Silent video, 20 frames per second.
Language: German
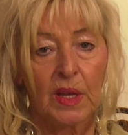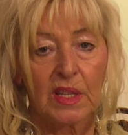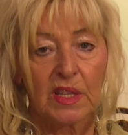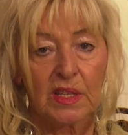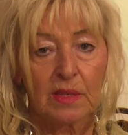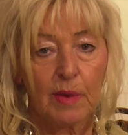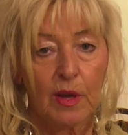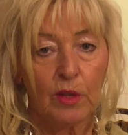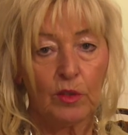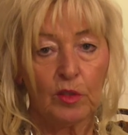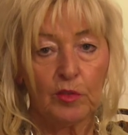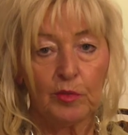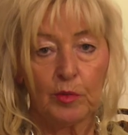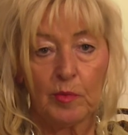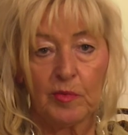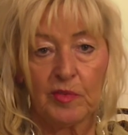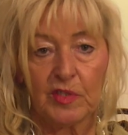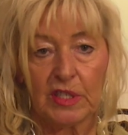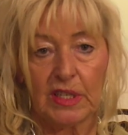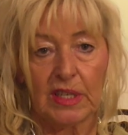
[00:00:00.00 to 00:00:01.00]

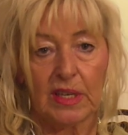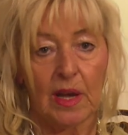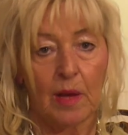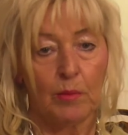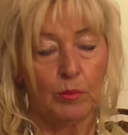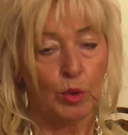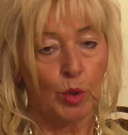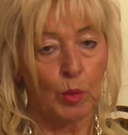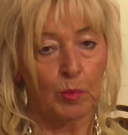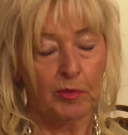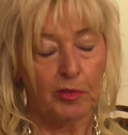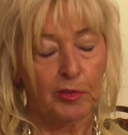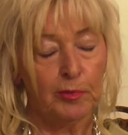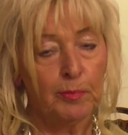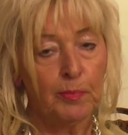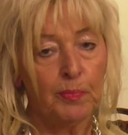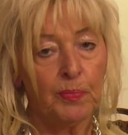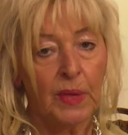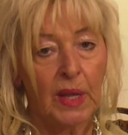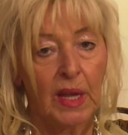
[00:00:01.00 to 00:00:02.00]
250 Gramm
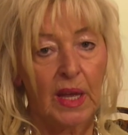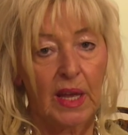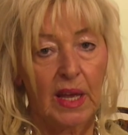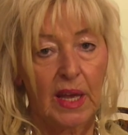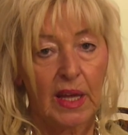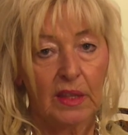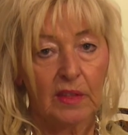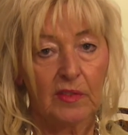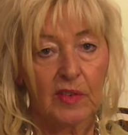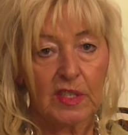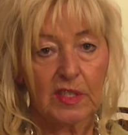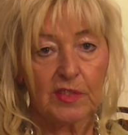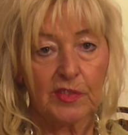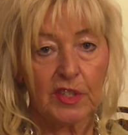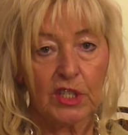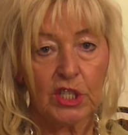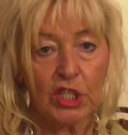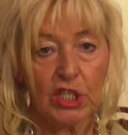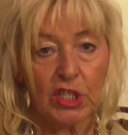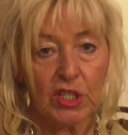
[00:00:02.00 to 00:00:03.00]
Topfen, etwas
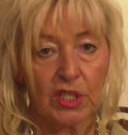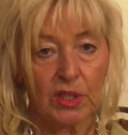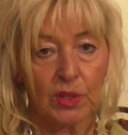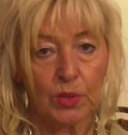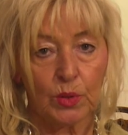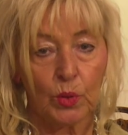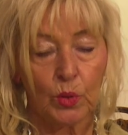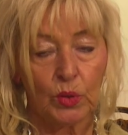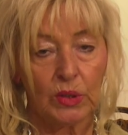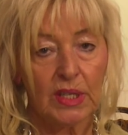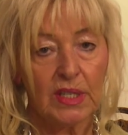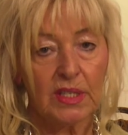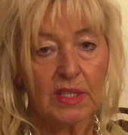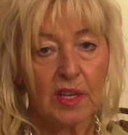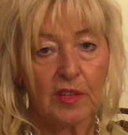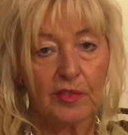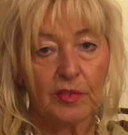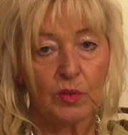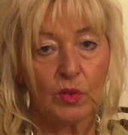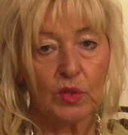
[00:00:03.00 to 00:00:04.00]
frischen
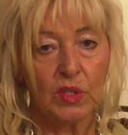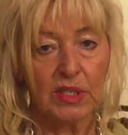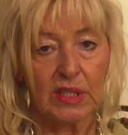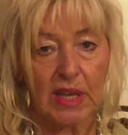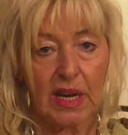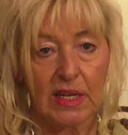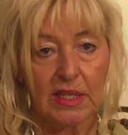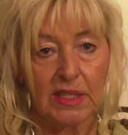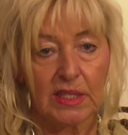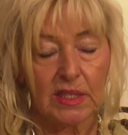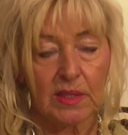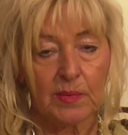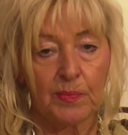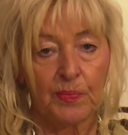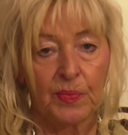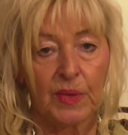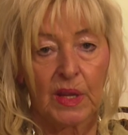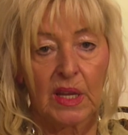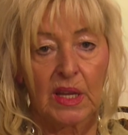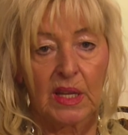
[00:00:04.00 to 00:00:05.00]
Zitronensaft und Salz.
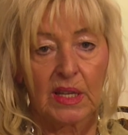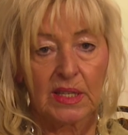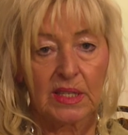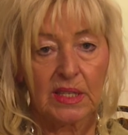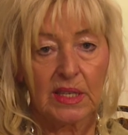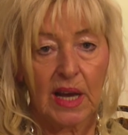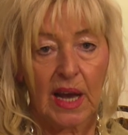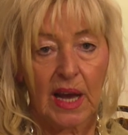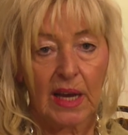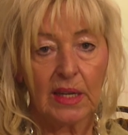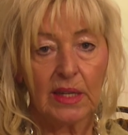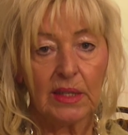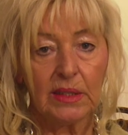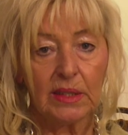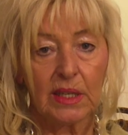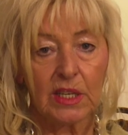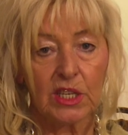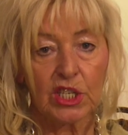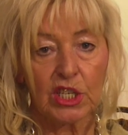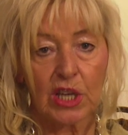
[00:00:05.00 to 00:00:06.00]
Sie hacken
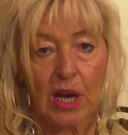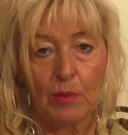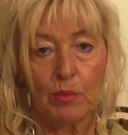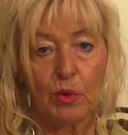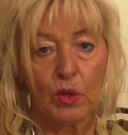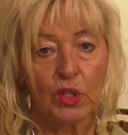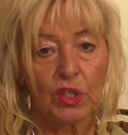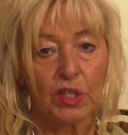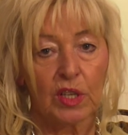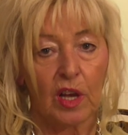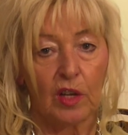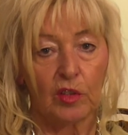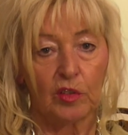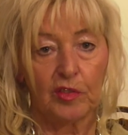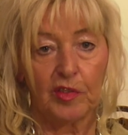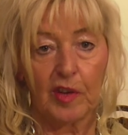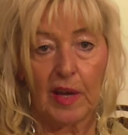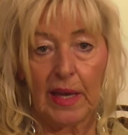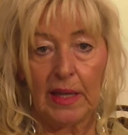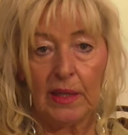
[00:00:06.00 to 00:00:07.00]
das Schaboxkraut
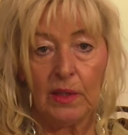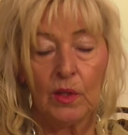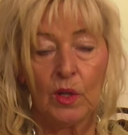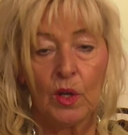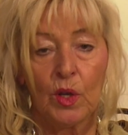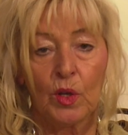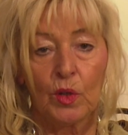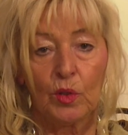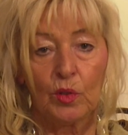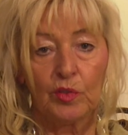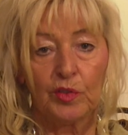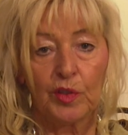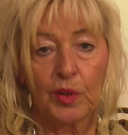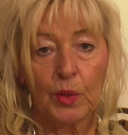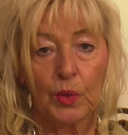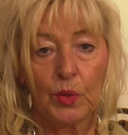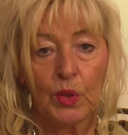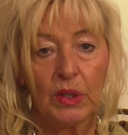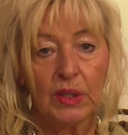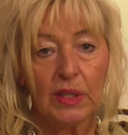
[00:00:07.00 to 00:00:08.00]
fein und
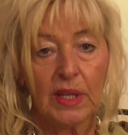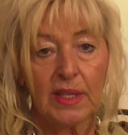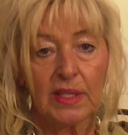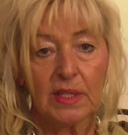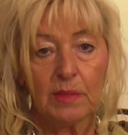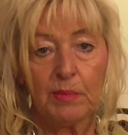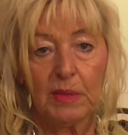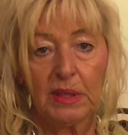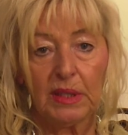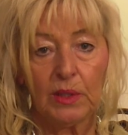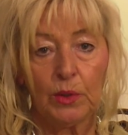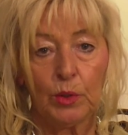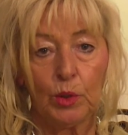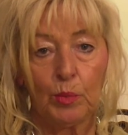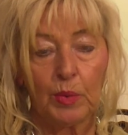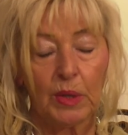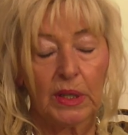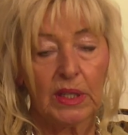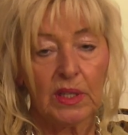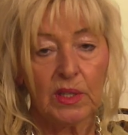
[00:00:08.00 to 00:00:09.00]
verrühren es mit den
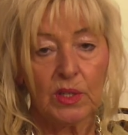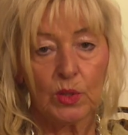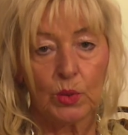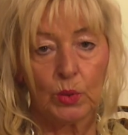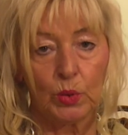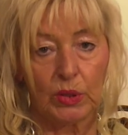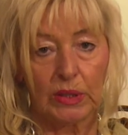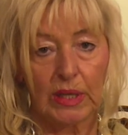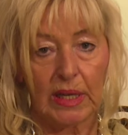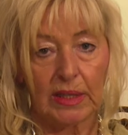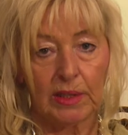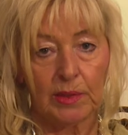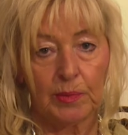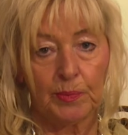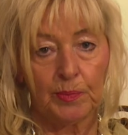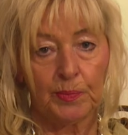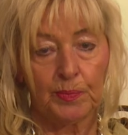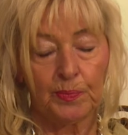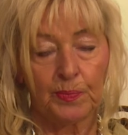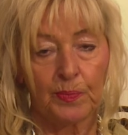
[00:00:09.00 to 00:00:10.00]
übrigen
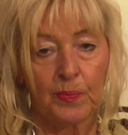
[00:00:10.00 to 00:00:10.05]
Zutaten.